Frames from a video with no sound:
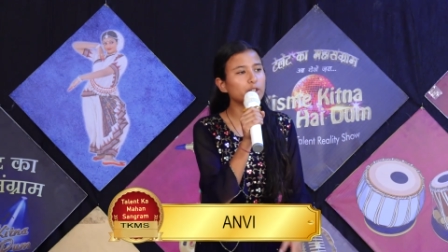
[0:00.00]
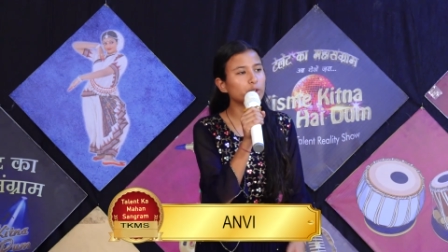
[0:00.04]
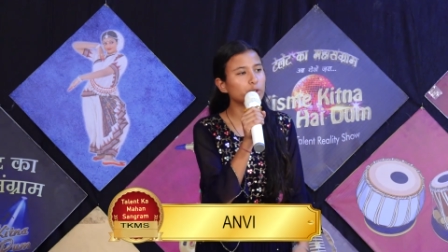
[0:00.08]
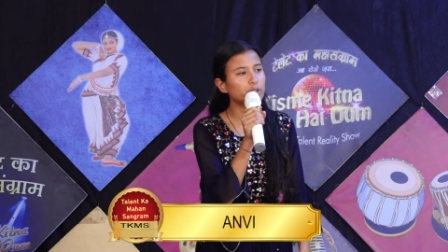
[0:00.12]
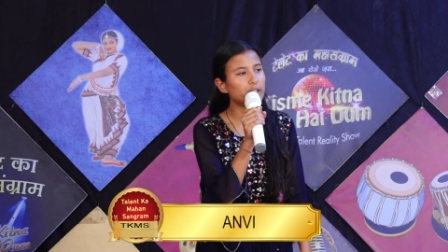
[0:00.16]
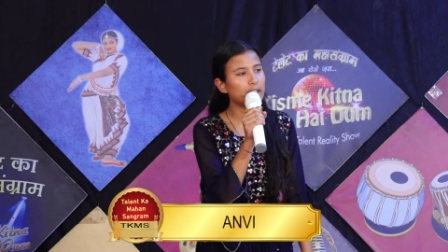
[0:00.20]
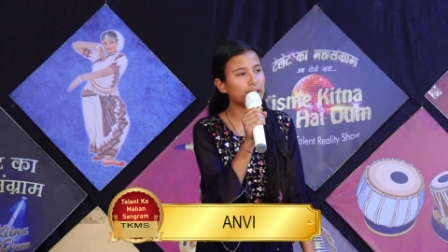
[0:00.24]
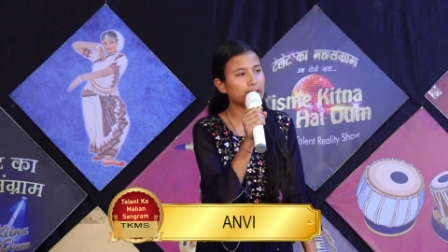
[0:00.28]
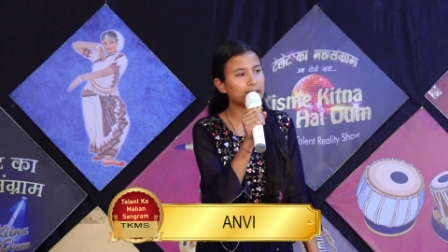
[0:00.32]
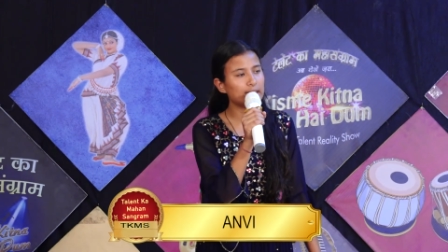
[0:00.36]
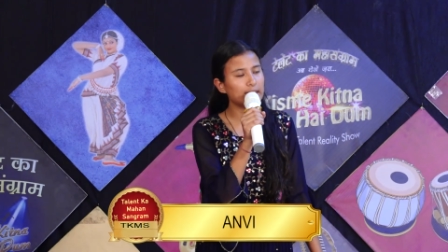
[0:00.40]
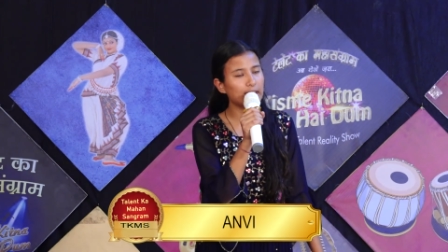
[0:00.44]
तो
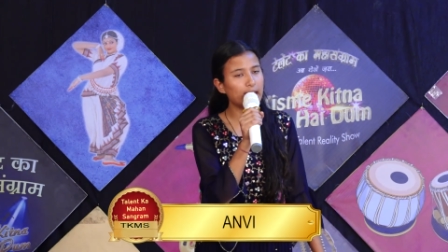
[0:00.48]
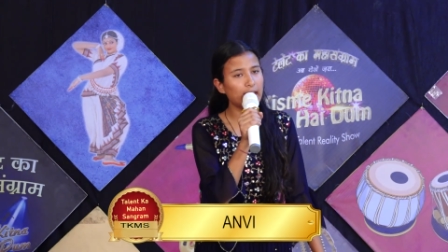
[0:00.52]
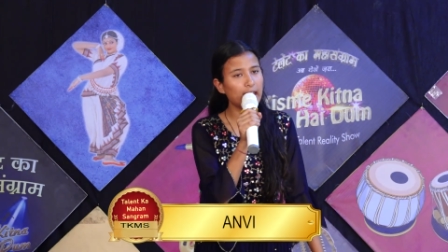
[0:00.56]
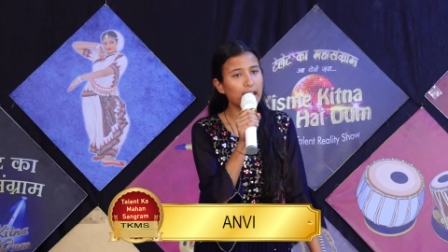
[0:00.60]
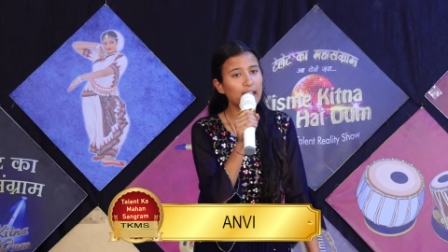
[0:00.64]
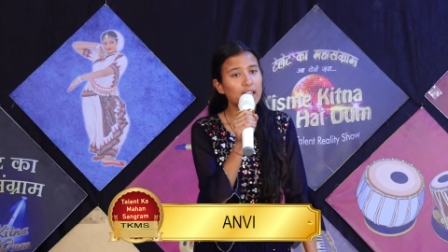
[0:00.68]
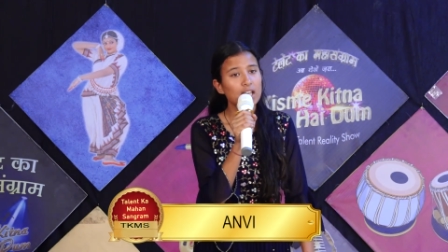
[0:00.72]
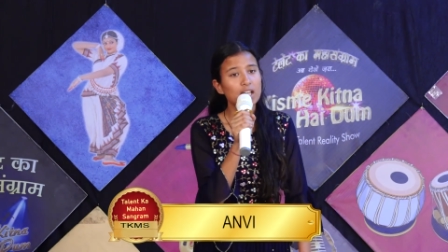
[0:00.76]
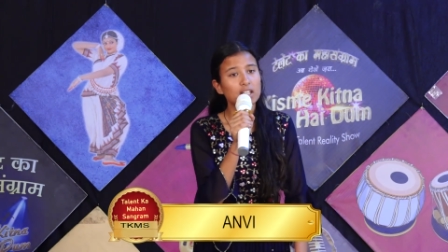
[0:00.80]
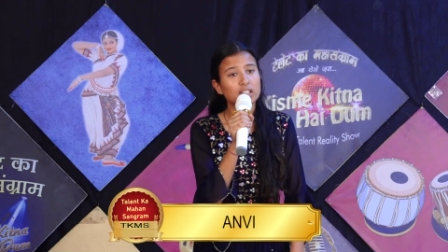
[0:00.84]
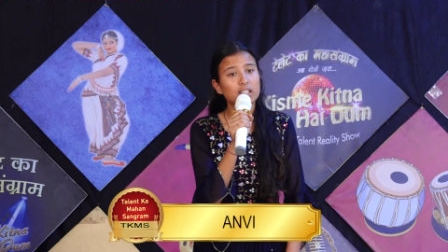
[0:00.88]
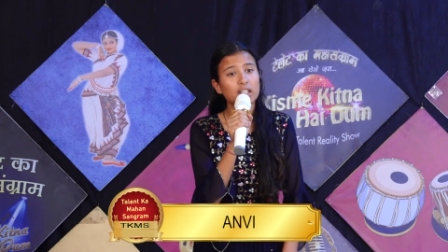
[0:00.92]
देखिए
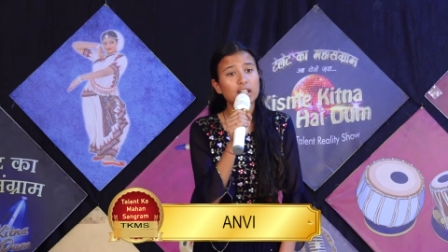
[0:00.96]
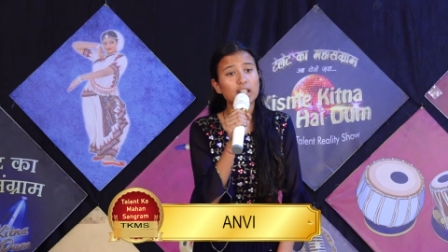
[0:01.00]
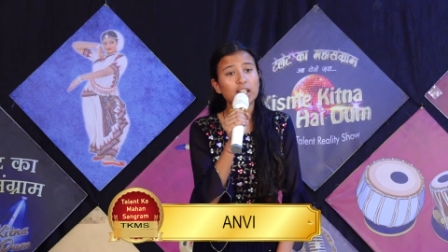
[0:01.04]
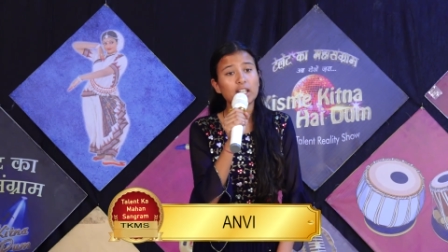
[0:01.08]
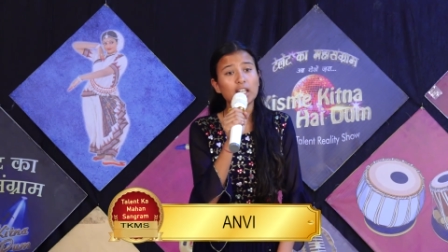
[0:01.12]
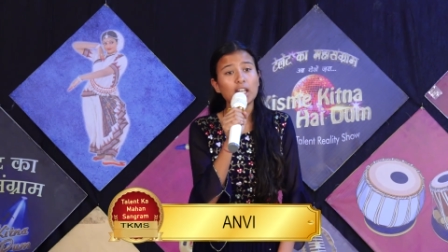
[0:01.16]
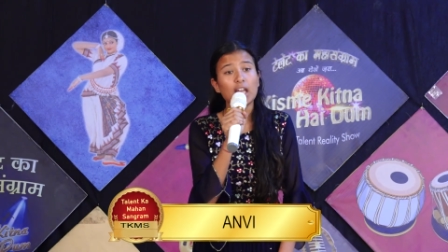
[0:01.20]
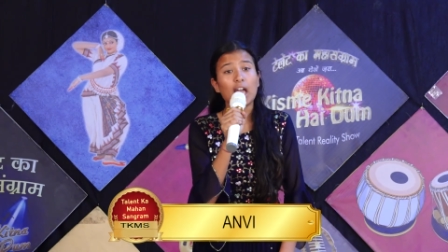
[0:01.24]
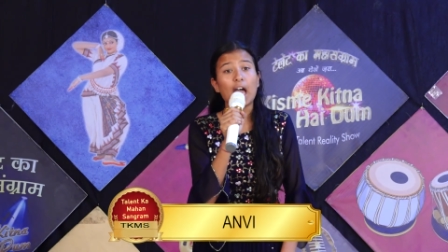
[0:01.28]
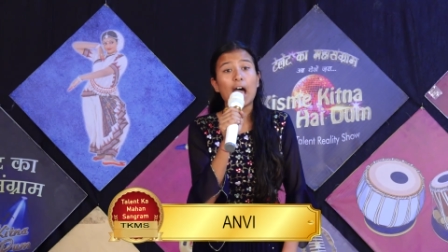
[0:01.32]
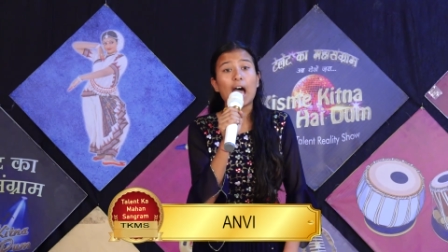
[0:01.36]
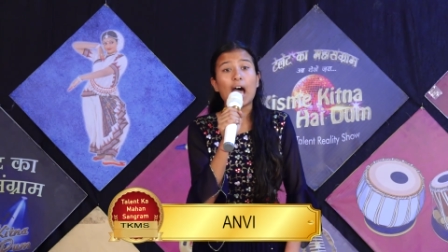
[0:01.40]

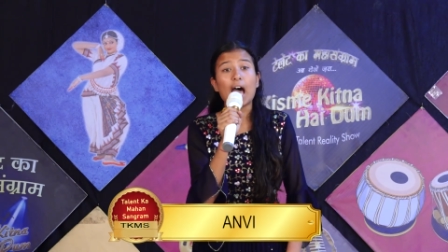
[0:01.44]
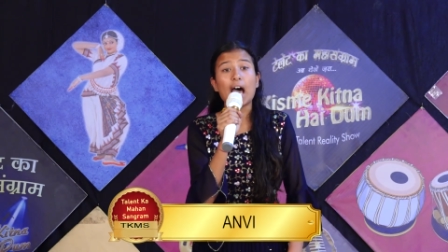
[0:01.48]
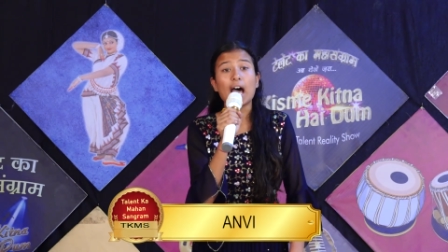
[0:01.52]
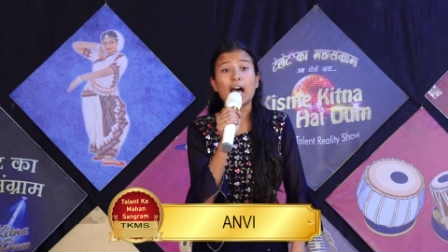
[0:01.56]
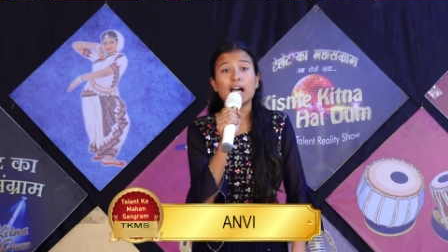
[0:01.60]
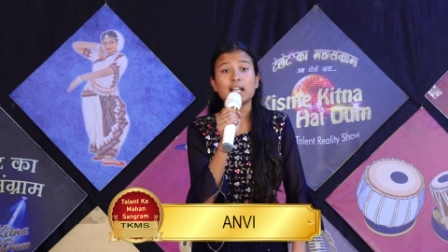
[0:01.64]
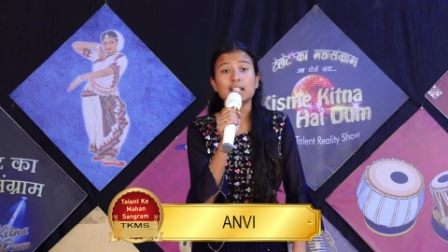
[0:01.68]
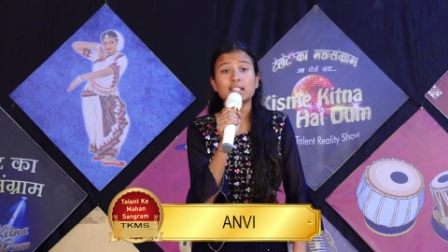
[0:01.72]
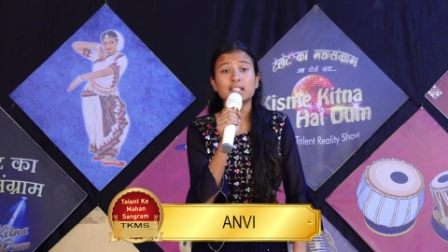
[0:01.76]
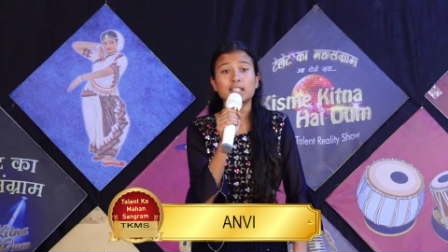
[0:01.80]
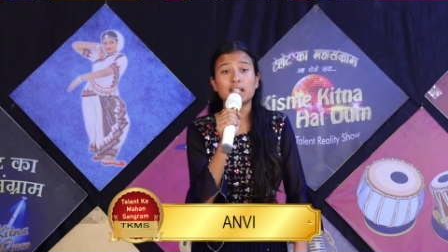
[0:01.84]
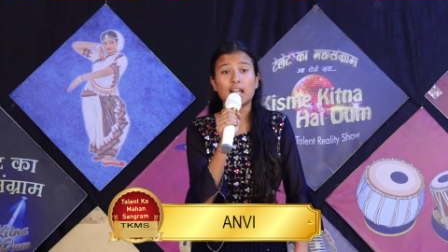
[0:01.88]
कि
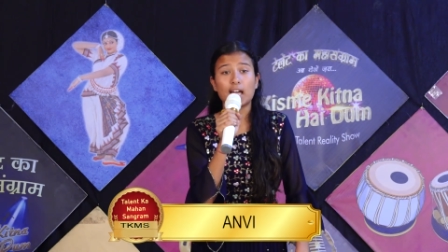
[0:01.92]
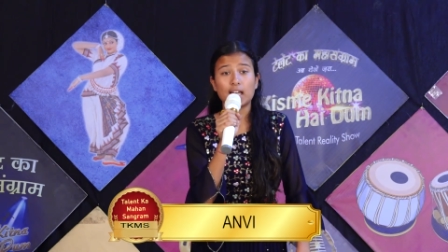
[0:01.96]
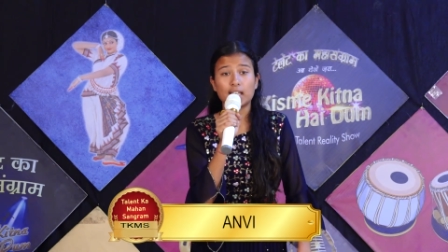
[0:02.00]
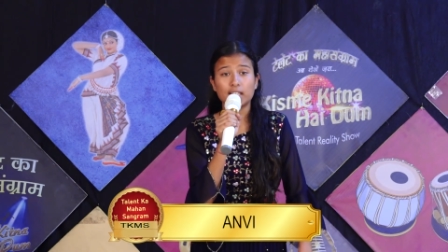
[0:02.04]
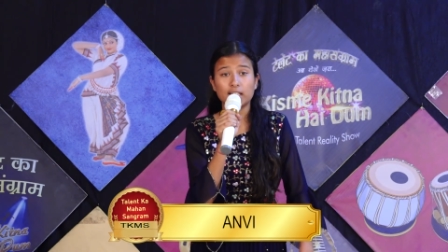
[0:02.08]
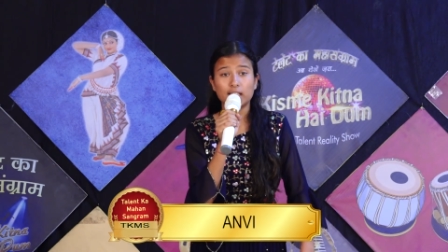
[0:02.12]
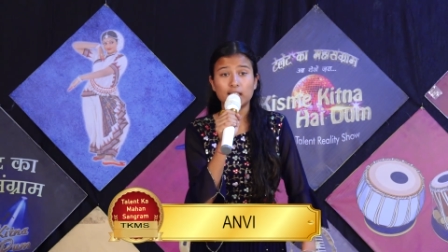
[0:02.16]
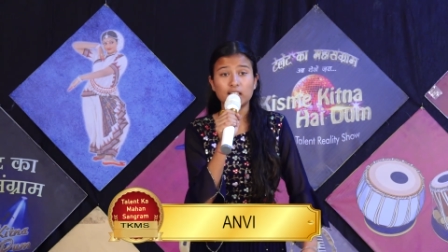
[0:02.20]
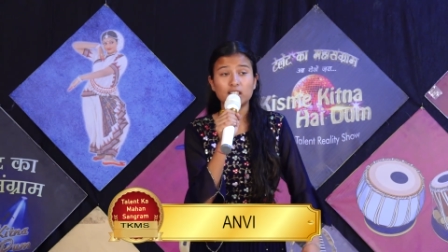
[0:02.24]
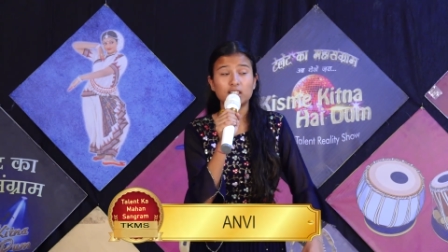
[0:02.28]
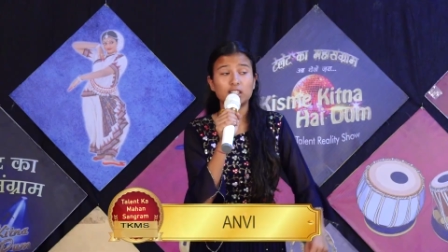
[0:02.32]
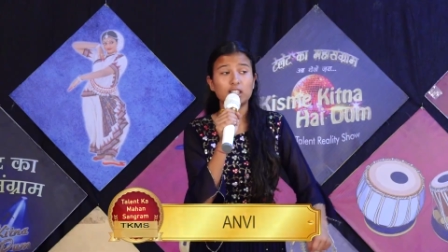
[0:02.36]
आज नारी